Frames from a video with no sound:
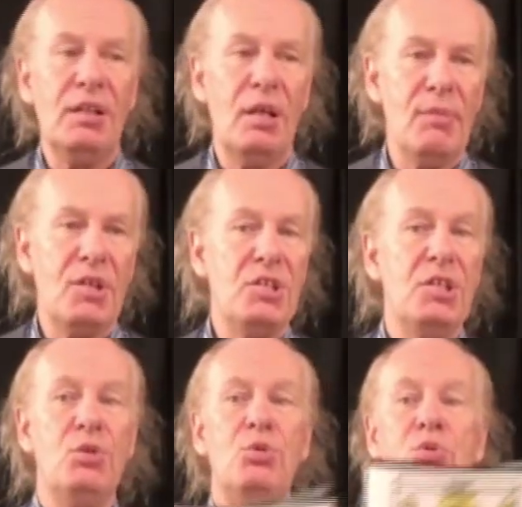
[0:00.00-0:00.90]
la
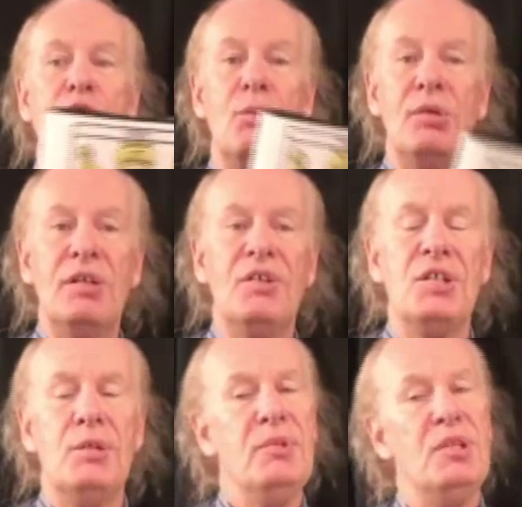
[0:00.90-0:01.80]
magie, tout comme la
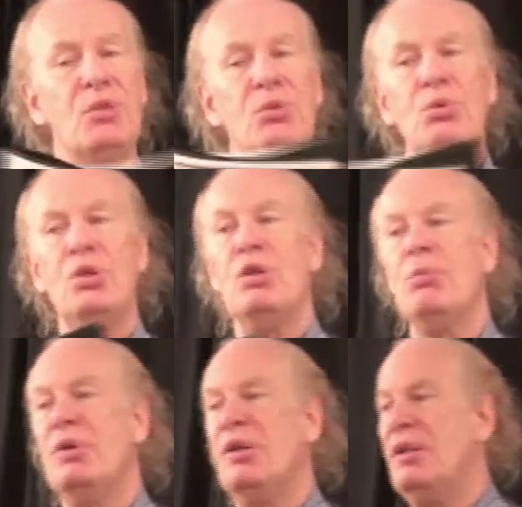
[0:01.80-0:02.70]
chimie, tout
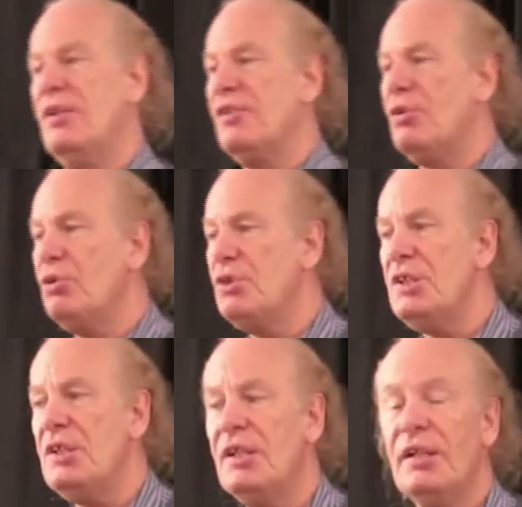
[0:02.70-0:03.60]
comme
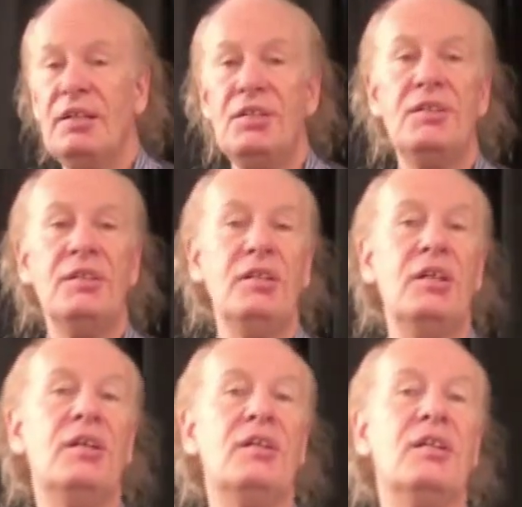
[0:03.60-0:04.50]
l'astrologie, la
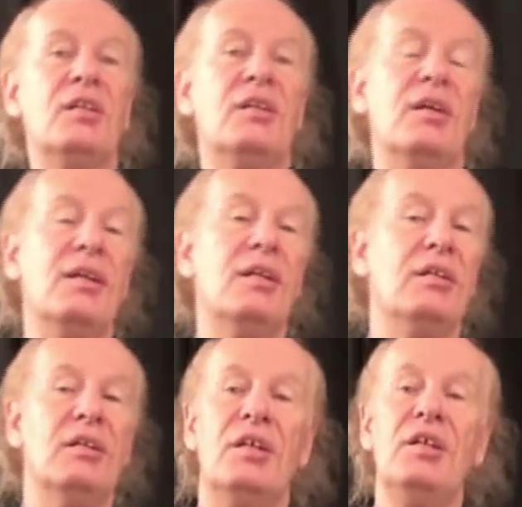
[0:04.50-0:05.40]
réalité est très
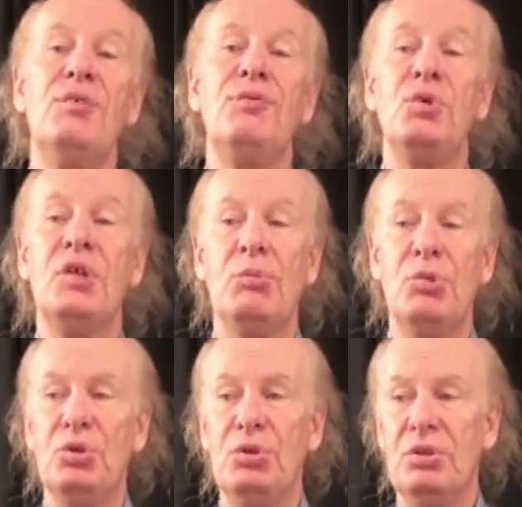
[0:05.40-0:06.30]
claire. Il faut
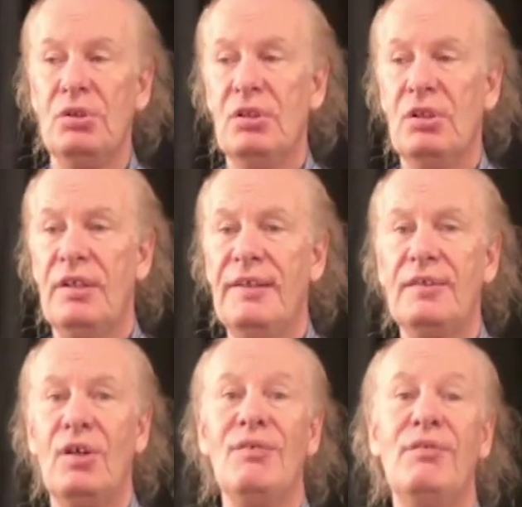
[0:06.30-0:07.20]
d'abord
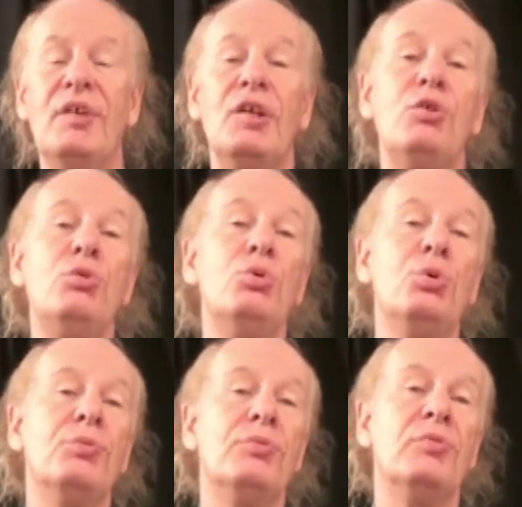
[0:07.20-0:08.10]
être
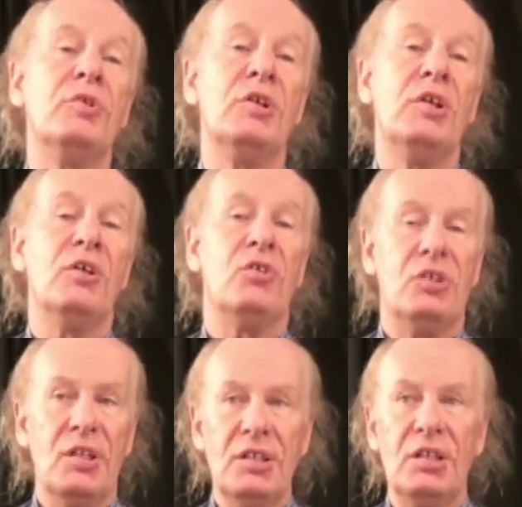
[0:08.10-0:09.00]
vertueux.
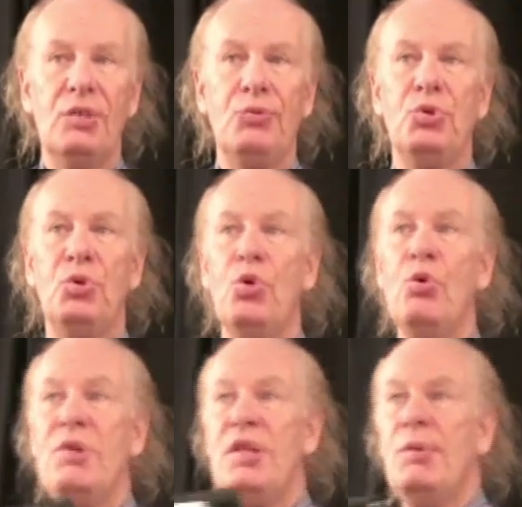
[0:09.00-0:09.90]
C'est-à-dire, il faut
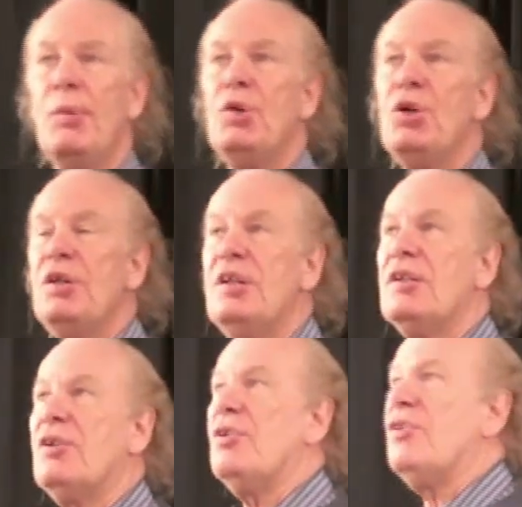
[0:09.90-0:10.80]
au minimum connaître